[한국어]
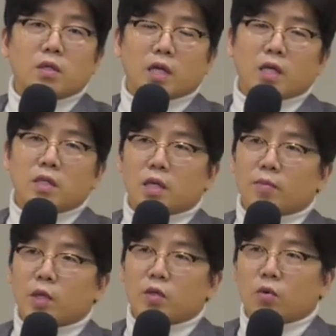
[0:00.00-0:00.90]
내
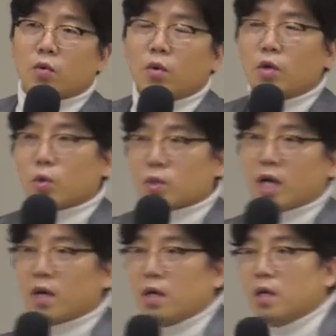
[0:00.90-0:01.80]
인생의 멘토
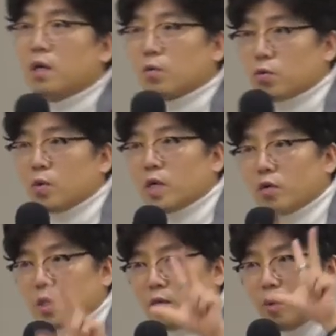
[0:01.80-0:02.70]
교사,
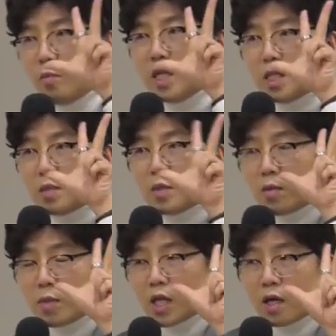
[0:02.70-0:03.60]
고등학교에 세 명만 있으면
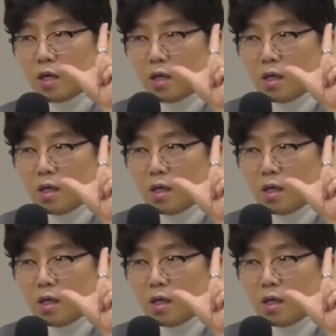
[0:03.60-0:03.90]
됩니다.